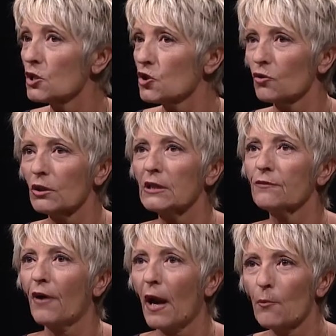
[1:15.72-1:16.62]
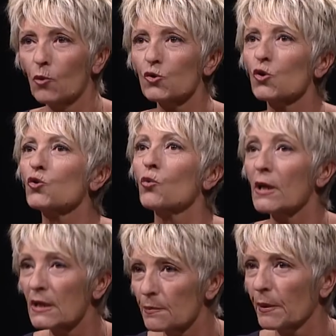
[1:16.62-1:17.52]
des gens qui vraiment se sont
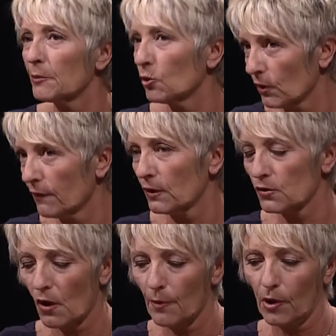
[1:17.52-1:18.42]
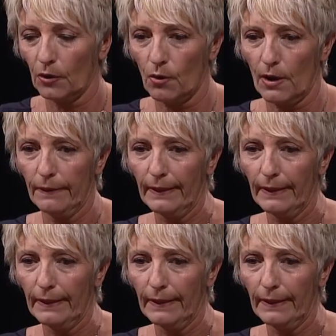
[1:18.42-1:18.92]
exprimés au travers de ce rapport annuel.